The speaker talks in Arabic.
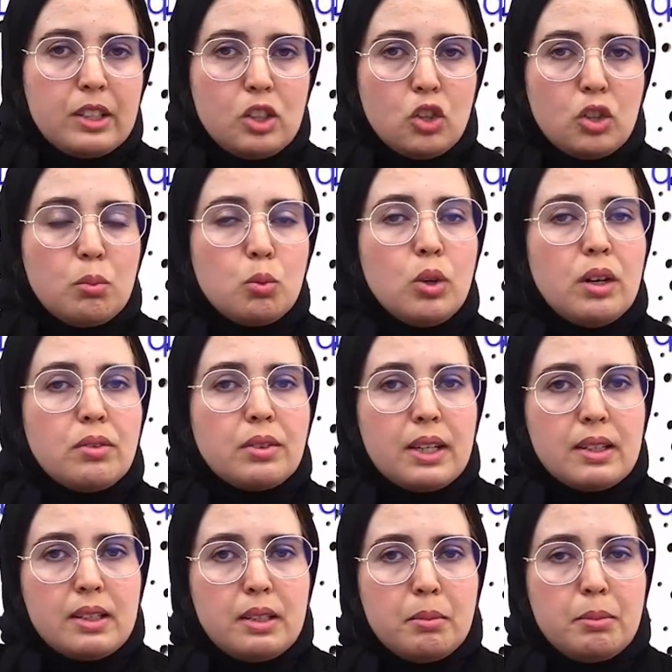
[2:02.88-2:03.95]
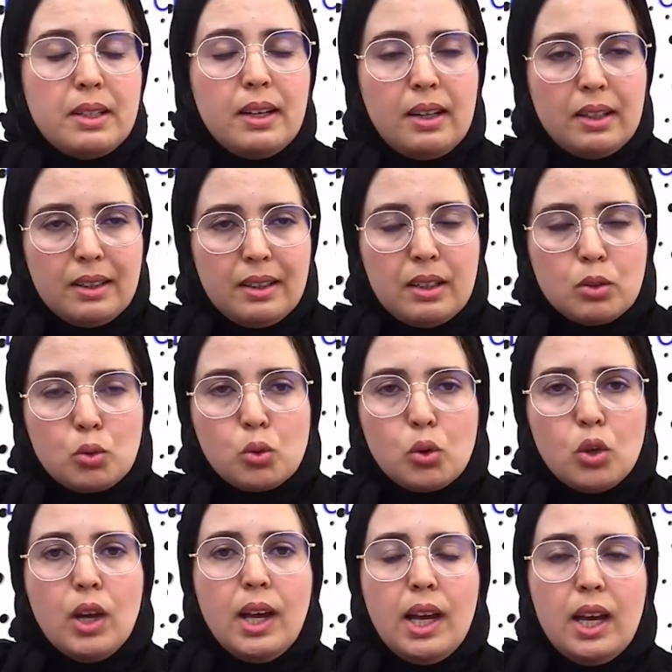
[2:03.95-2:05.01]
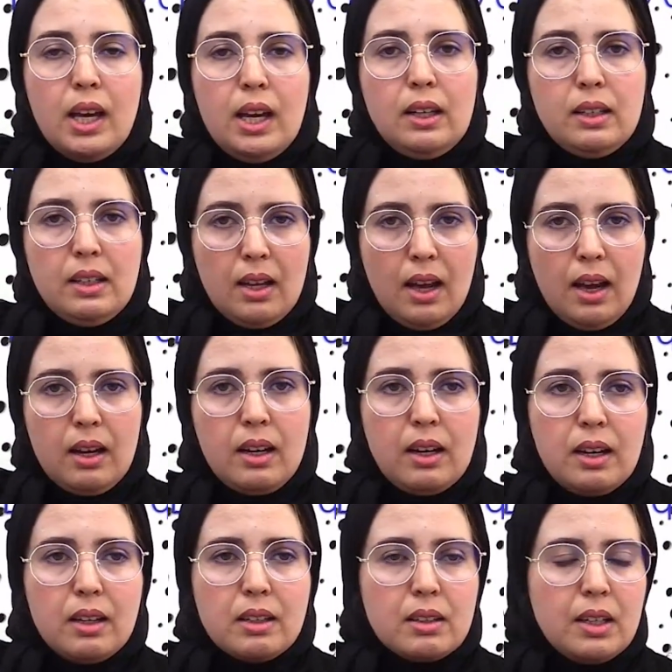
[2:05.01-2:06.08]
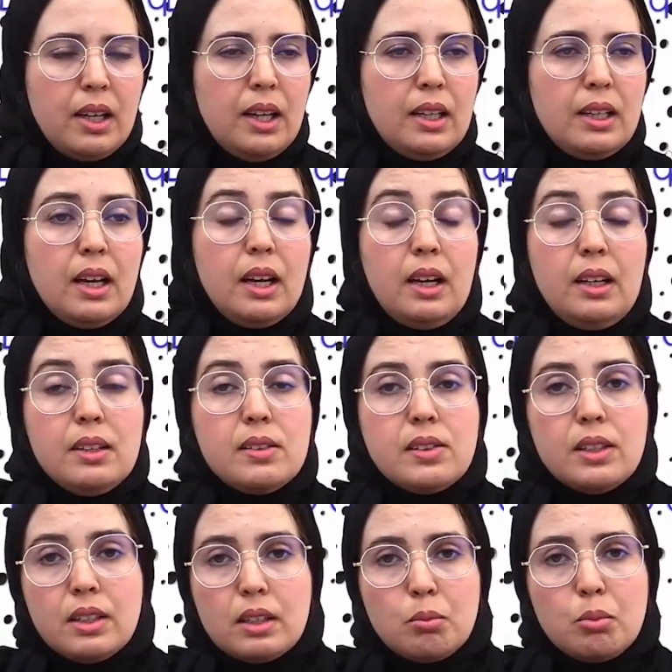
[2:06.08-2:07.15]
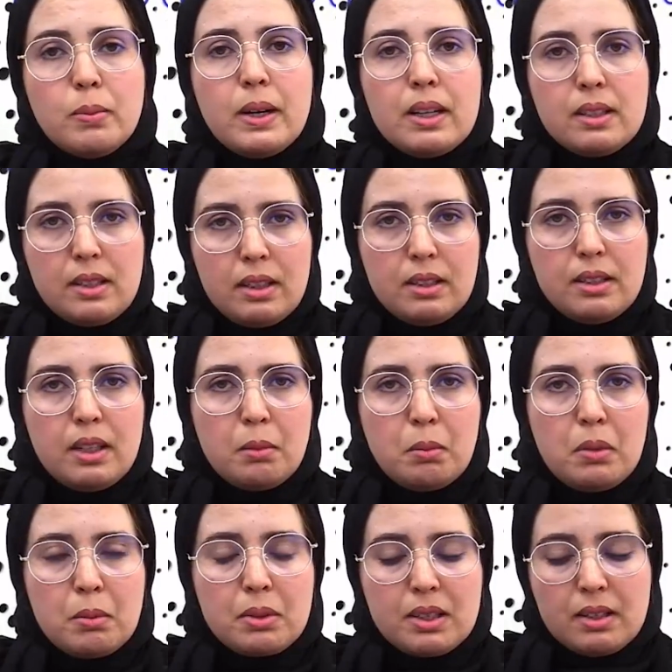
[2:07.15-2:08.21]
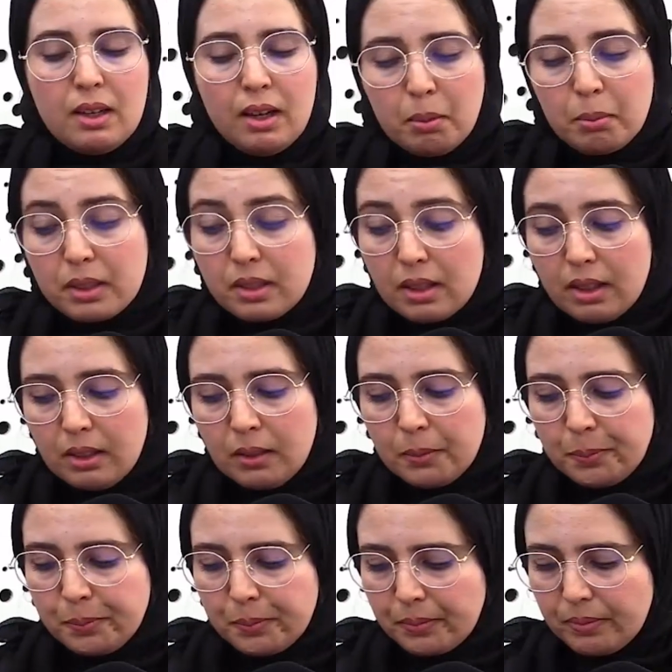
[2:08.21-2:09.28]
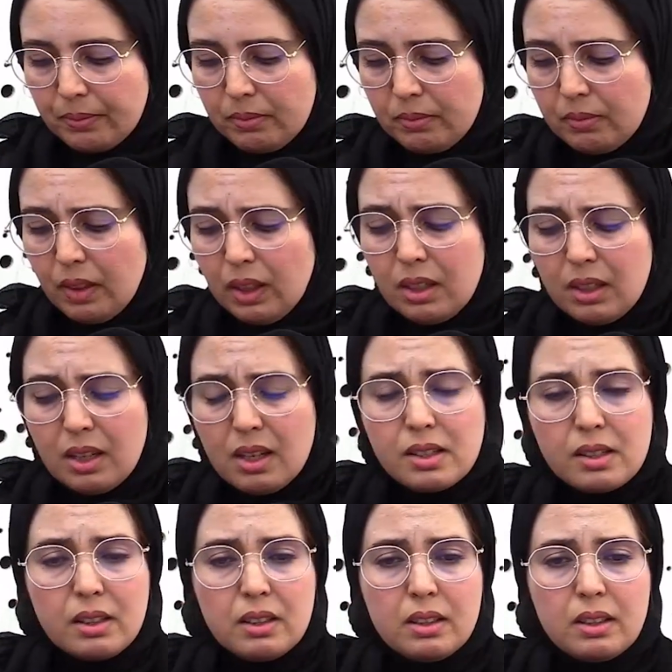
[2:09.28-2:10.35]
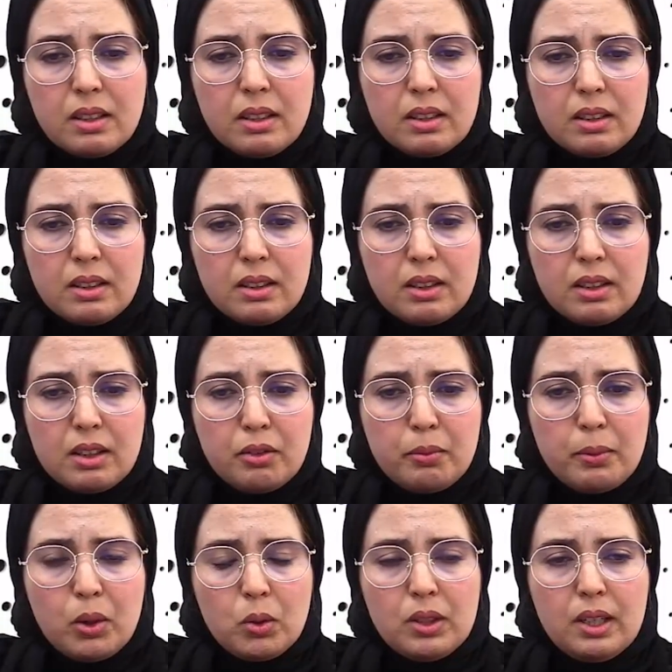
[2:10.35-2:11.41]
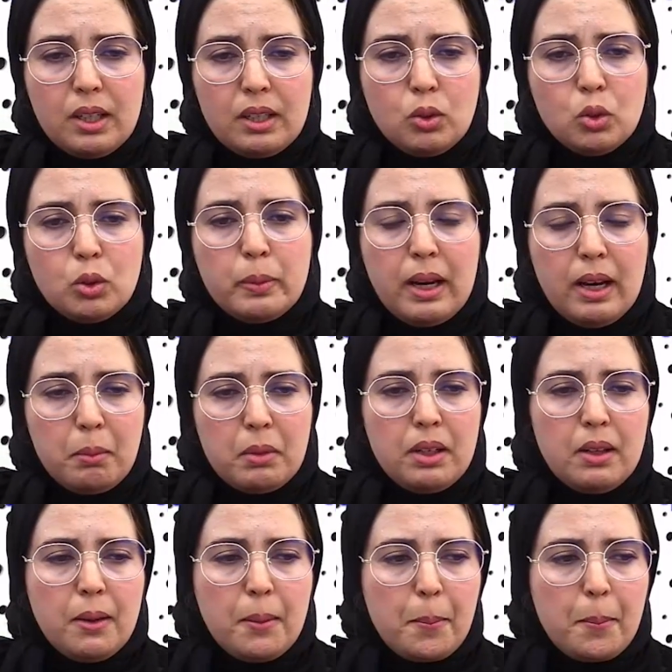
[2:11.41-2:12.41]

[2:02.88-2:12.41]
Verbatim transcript: تجلب له افكار سلبيه على ذاته على الاخر على حتى ديك الممارسه اللي تيمارسها مثلا ناس اللي آه، كيف ما قلنا عندهم عمل